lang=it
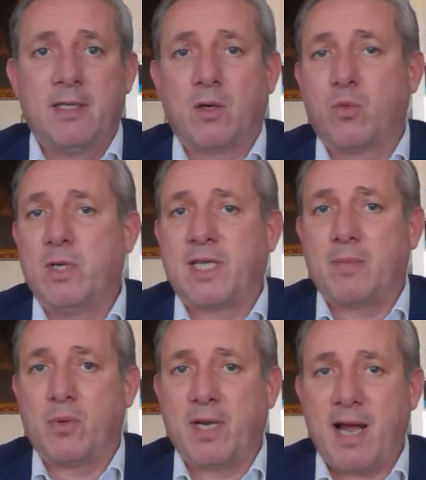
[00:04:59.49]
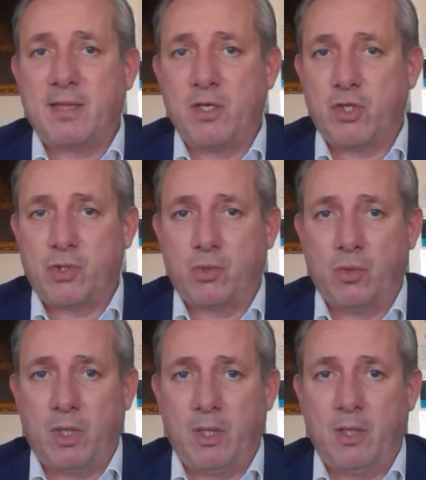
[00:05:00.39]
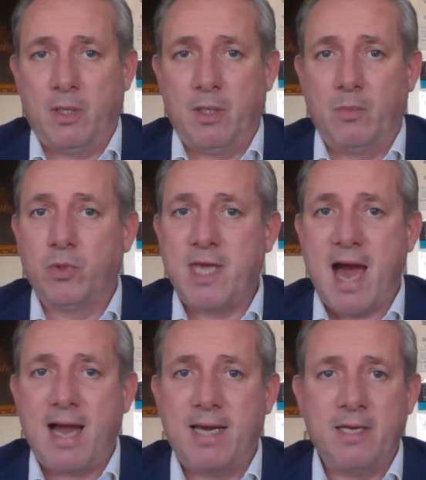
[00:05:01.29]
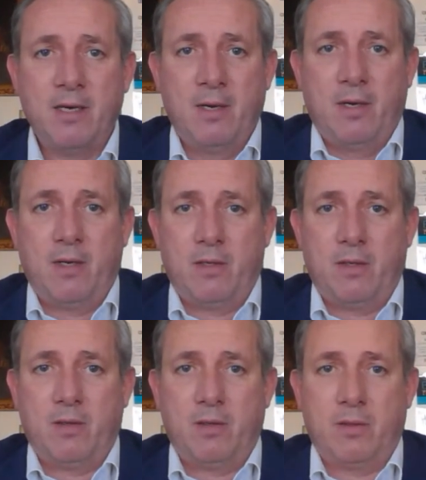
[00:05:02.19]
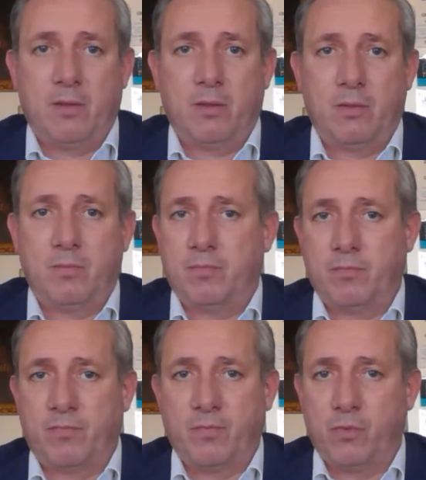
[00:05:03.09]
di alcuni tra i più grandi gestori eh, mondiali, ehm,